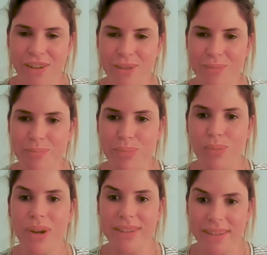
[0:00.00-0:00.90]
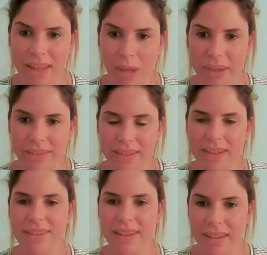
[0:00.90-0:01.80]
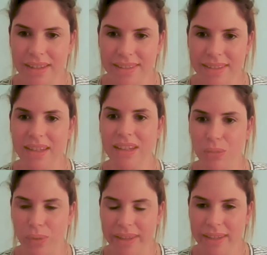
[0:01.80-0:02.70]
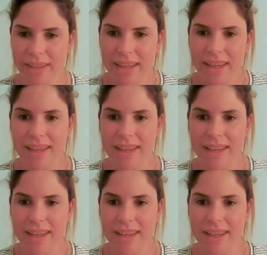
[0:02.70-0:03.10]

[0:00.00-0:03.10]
euh, pour les interpréter, les analyser, les nettoyer.